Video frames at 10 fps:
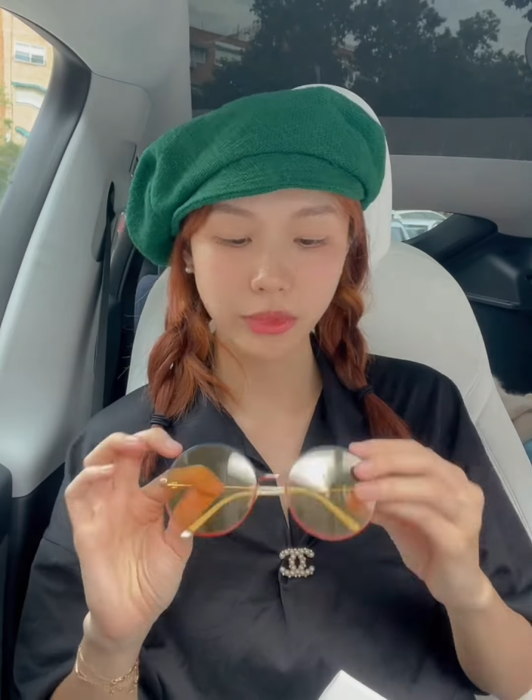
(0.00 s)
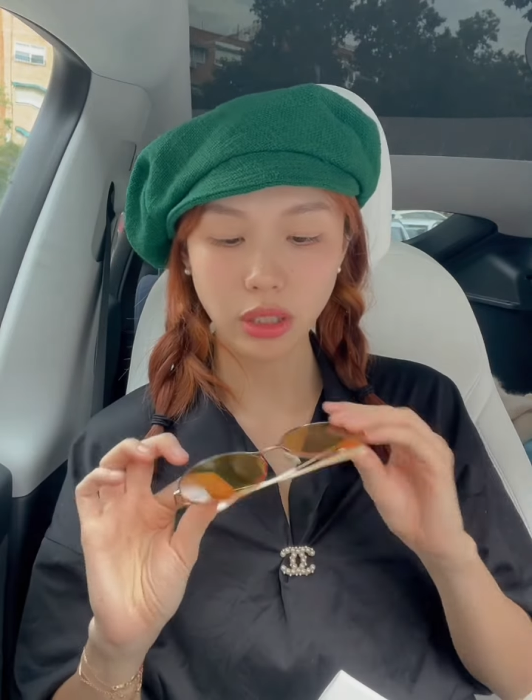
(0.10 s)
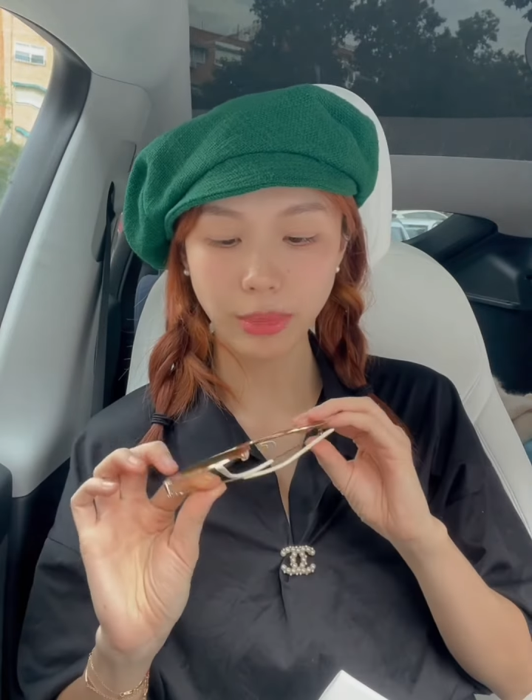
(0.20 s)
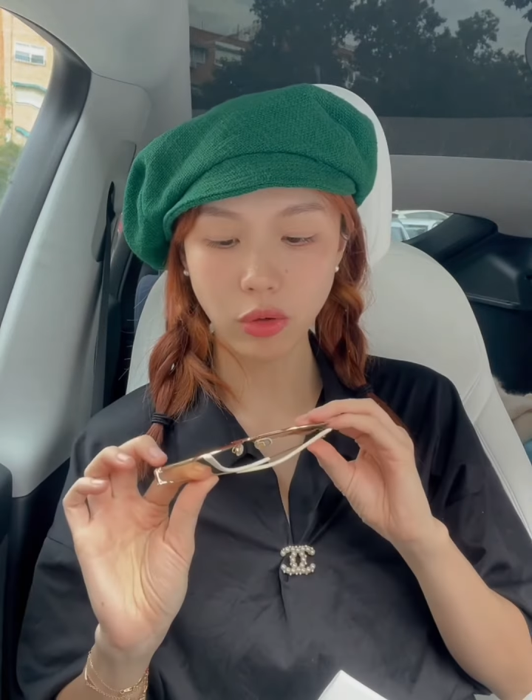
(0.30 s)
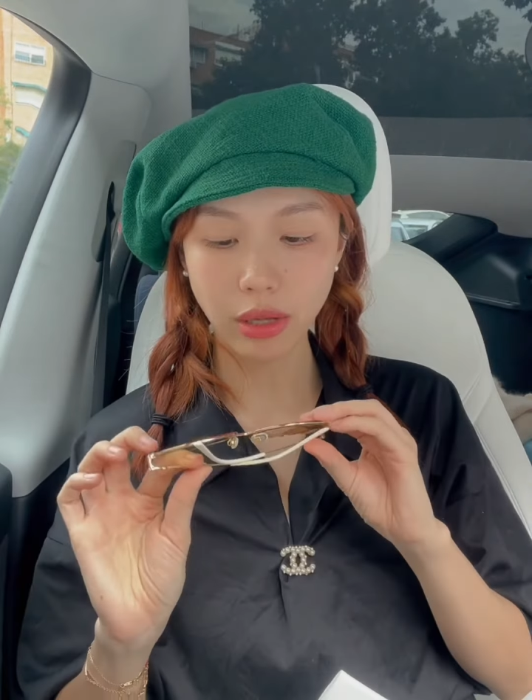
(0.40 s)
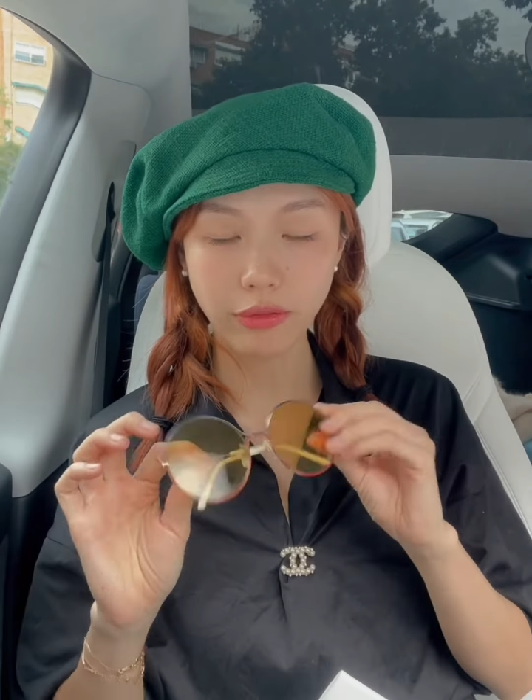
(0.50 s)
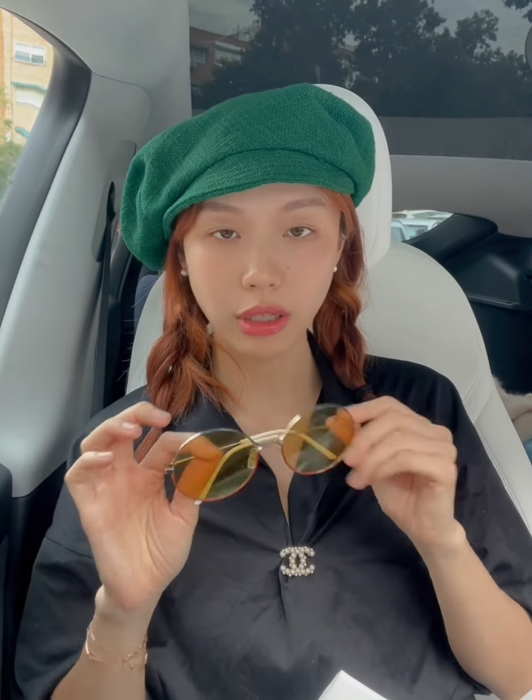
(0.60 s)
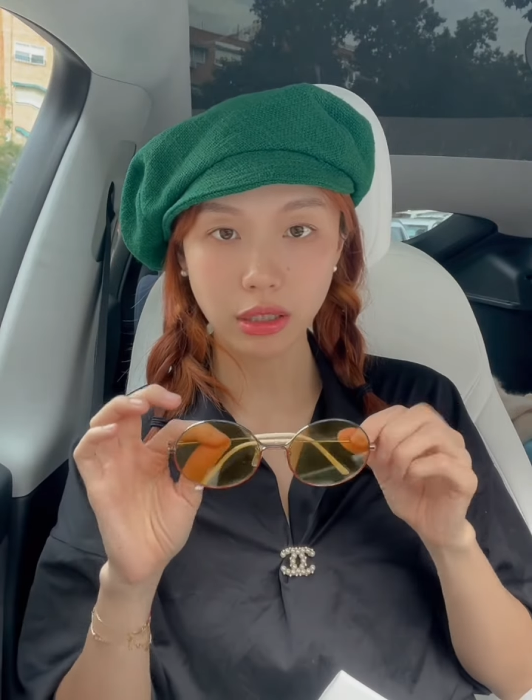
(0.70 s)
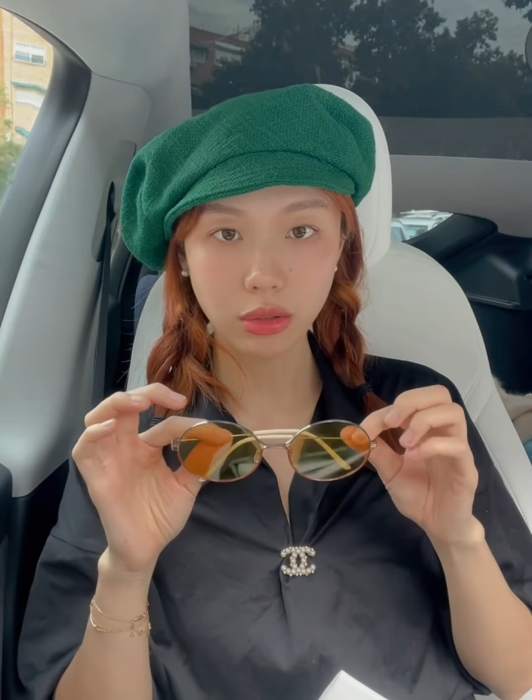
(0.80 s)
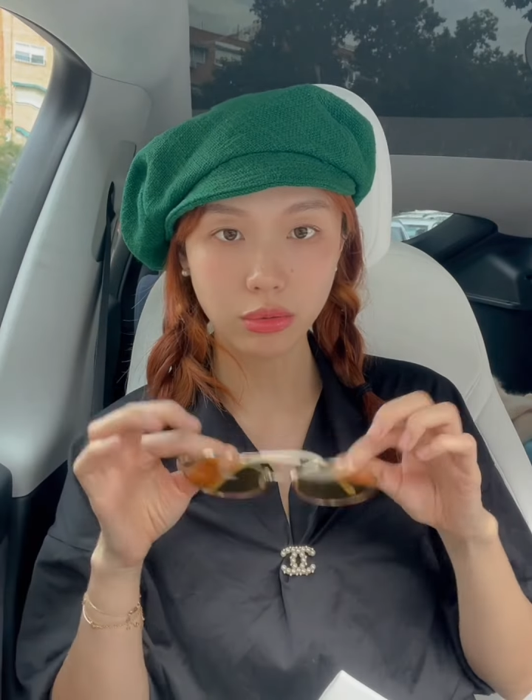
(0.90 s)
里面我还放
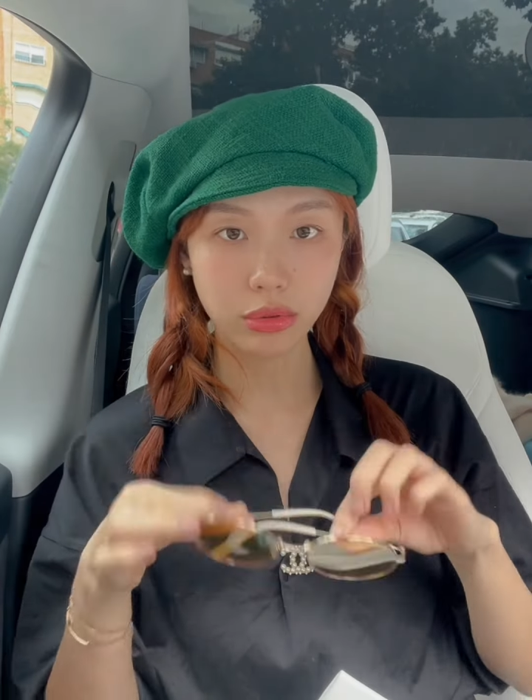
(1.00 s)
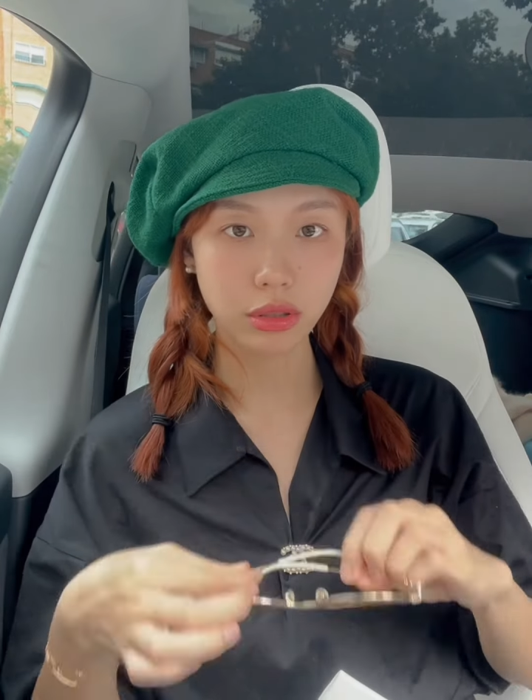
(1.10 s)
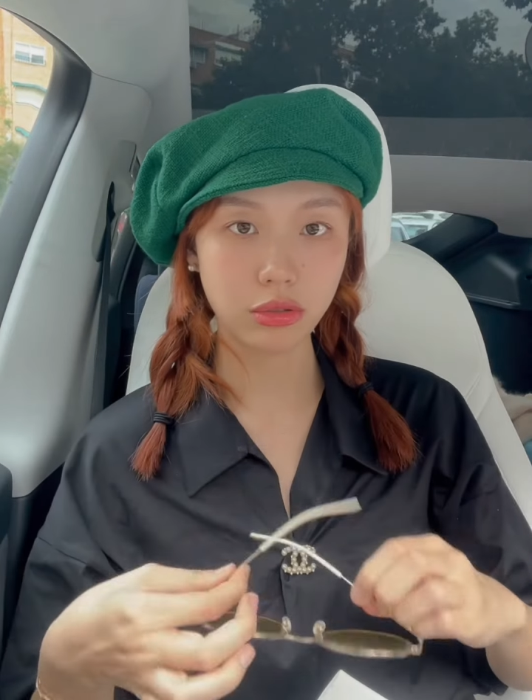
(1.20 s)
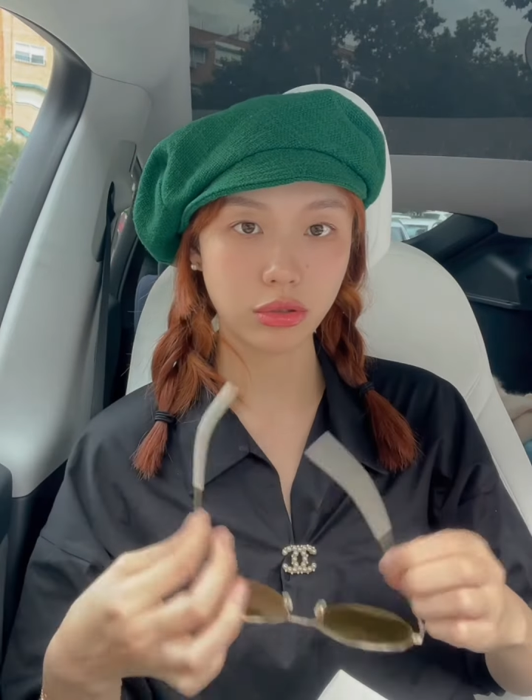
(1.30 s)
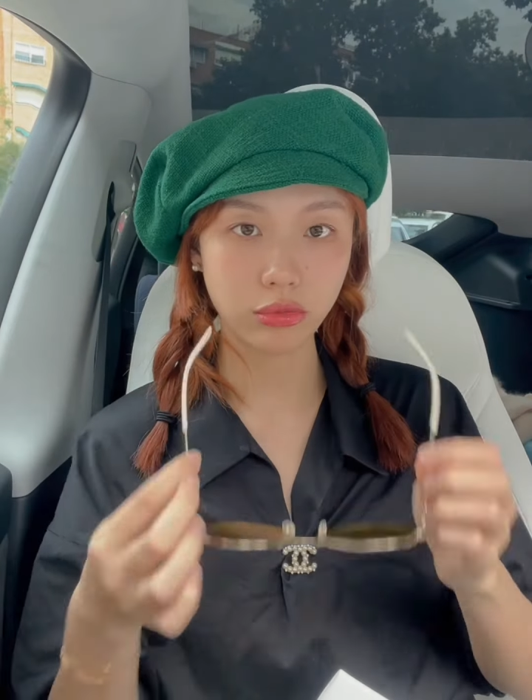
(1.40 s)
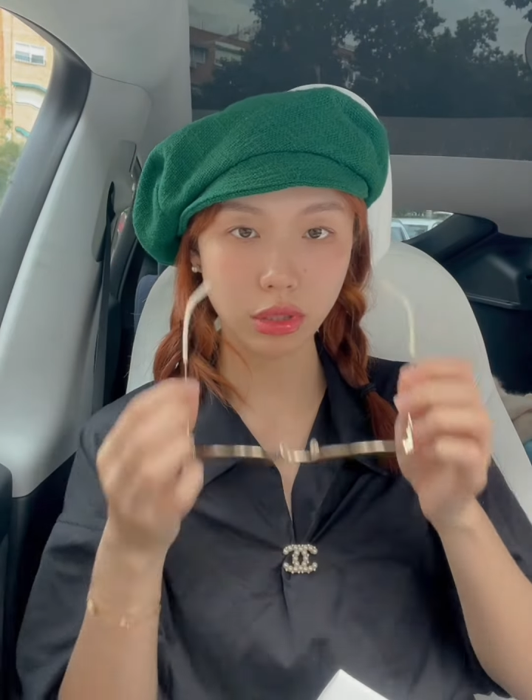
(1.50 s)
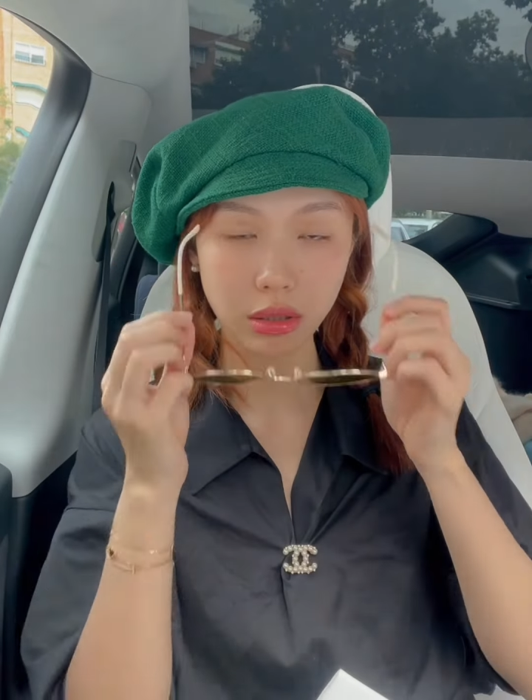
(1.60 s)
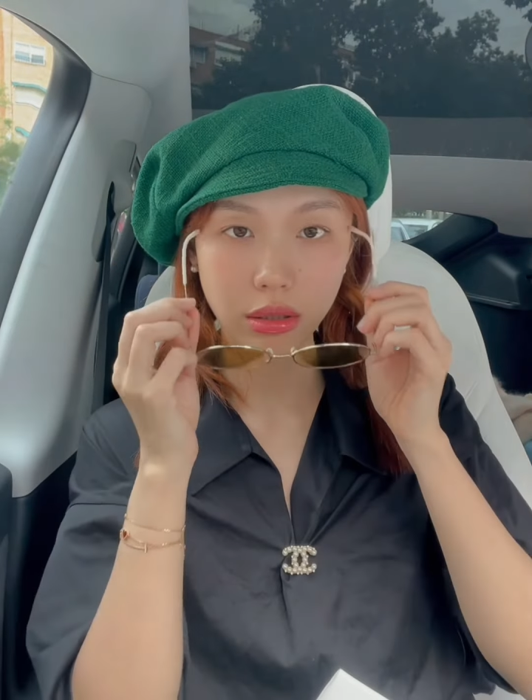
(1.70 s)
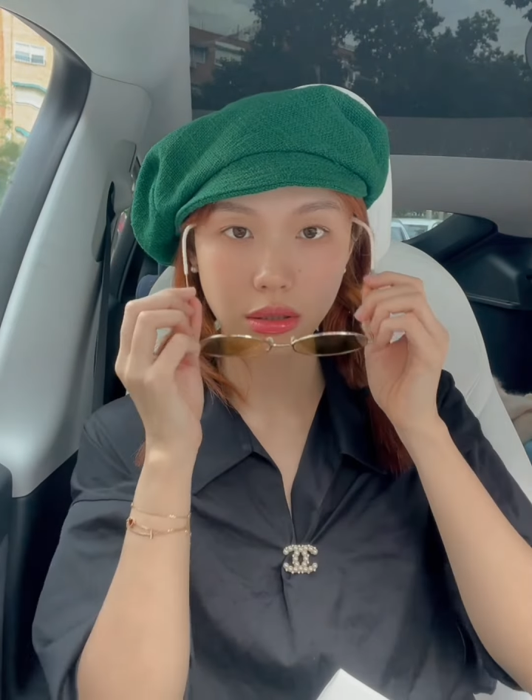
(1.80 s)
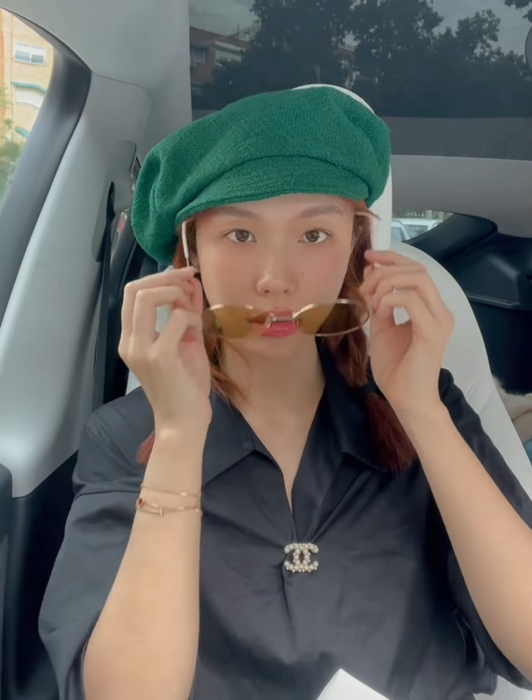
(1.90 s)
了一个 Gucci，就是我的。